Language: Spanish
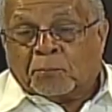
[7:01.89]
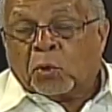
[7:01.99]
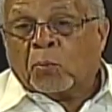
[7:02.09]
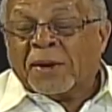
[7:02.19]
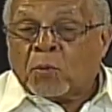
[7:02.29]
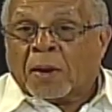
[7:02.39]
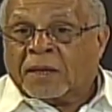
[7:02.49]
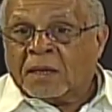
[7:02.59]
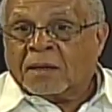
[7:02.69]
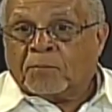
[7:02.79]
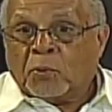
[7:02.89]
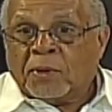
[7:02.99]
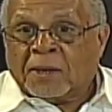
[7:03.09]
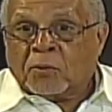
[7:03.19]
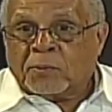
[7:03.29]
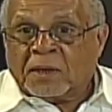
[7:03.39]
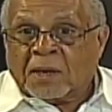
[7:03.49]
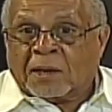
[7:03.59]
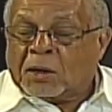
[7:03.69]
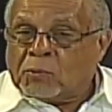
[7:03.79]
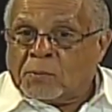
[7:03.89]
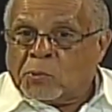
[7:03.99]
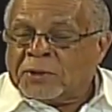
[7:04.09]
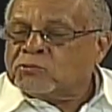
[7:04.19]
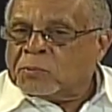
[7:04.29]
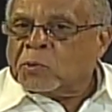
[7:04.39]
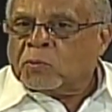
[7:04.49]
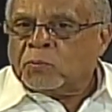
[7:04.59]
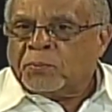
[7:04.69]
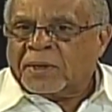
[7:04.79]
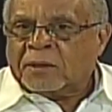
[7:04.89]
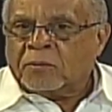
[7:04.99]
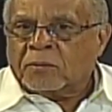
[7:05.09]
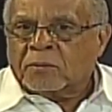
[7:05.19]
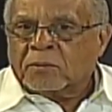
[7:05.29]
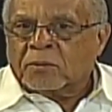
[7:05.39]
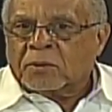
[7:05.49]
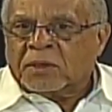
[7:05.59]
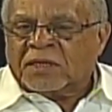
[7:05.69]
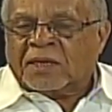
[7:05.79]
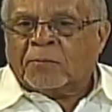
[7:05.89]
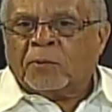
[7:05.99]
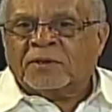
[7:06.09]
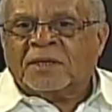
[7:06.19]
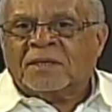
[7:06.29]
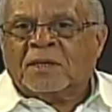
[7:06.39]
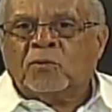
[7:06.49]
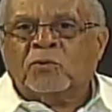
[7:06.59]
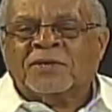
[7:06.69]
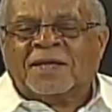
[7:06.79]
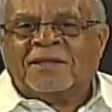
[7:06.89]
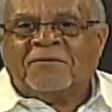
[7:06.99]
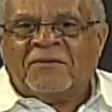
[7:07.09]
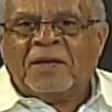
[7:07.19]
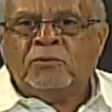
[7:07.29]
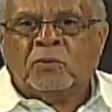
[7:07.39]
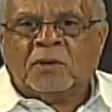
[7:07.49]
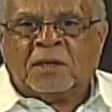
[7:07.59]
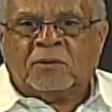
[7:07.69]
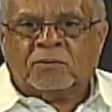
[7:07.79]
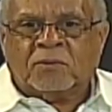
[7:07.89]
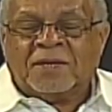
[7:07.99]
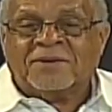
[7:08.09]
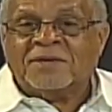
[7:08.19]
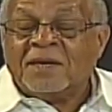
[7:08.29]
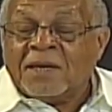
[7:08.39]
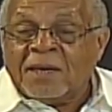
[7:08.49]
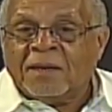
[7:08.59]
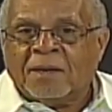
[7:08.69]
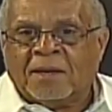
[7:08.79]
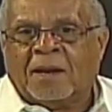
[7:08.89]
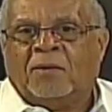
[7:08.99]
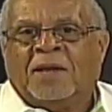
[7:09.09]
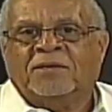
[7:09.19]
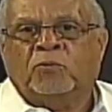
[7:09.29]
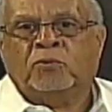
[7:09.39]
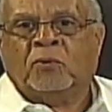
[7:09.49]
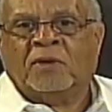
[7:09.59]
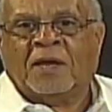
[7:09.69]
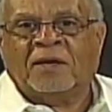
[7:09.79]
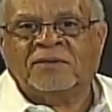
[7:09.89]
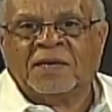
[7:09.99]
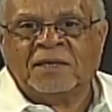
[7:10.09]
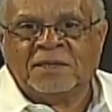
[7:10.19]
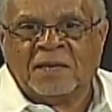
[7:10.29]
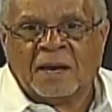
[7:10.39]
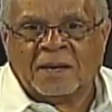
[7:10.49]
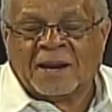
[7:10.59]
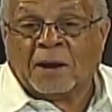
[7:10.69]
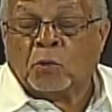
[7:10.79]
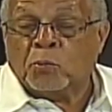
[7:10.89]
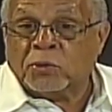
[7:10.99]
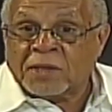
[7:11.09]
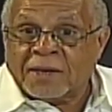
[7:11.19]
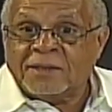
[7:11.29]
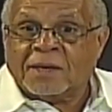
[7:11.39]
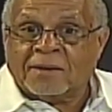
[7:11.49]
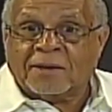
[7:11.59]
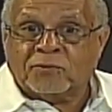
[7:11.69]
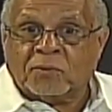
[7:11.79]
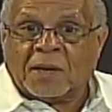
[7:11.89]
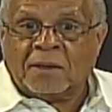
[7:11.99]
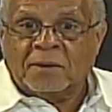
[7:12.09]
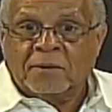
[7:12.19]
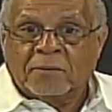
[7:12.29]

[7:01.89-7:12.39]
por lo menos aquí en República Dominicana, y lo hemos hecho, hemos cumplido. Y tenemos que sentirnos satisfechos de eso y exigirle a las autoridades haitianas, a la comunidad internacional,